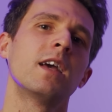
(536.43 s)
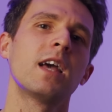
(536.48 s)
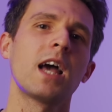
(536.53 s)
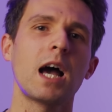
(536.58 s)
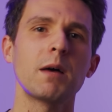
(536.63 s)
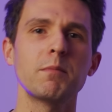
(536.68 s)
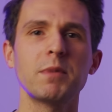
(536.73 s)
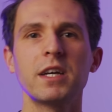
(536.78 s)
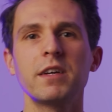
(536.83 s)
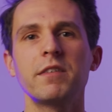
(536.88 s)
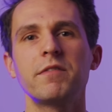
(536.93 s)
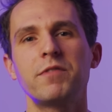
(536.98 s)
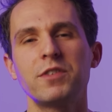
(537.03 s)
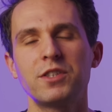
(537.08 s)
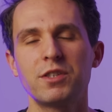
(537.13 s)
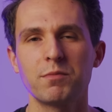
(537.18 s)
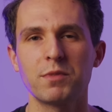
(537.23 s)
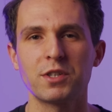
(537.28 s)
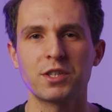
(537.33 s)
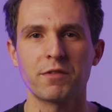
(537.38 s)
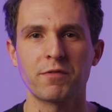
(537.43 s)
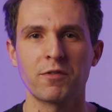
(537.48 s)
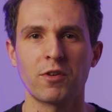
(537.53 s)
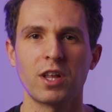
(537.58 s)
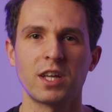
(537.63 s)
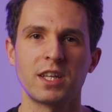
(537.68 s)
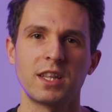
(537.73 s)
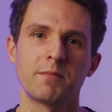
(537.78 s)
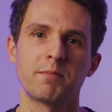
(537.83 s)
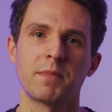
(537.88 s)
a my widzimy się w
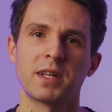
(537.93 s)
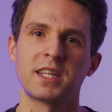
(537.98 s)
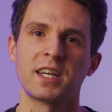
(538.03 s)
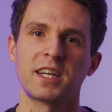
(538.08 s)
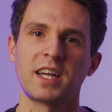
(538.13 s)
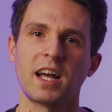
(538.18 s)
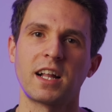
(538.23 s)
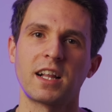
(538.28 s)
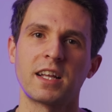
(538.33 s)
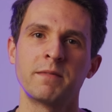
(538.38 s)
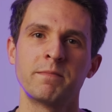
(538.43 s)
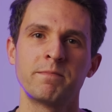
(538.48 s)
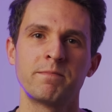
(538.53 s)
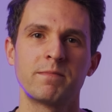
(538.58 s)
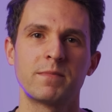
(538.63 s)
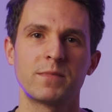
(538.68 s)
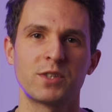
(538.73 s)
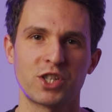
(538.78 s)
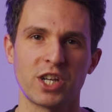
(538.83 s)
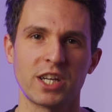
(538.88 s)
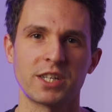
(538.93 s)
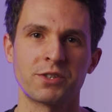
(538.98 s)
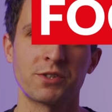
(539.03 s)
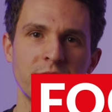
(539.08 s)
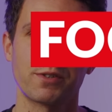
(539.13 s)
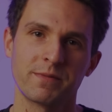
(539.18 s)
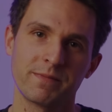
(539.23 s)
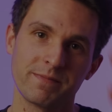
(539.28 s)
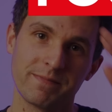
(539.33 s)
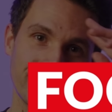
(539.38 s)
kolejnym materiale.
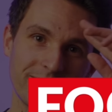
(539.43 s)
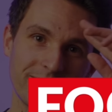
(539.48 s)
Cześć!